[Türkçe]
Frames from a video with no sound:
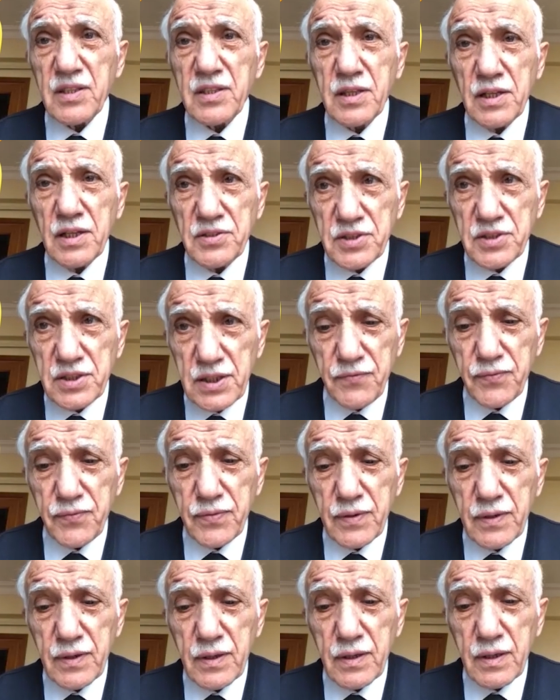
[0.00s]
tezif
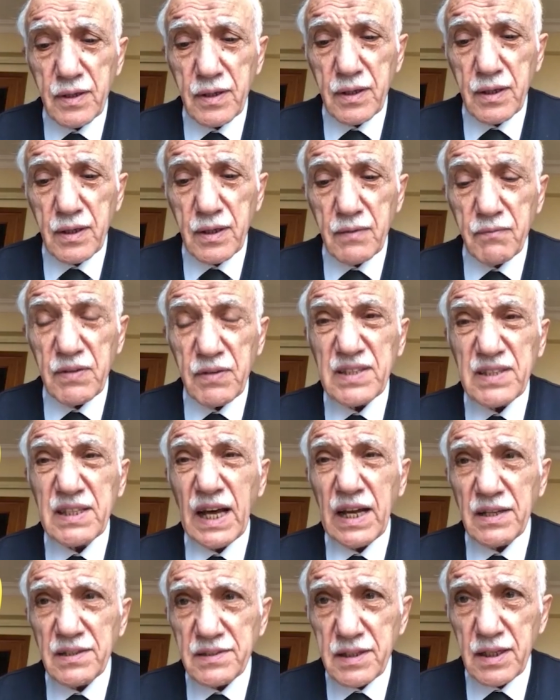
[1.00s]
ve
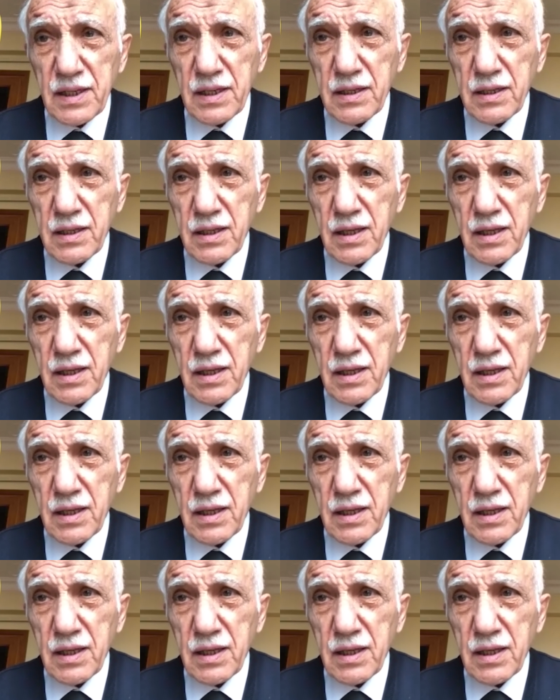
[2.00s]
terzil.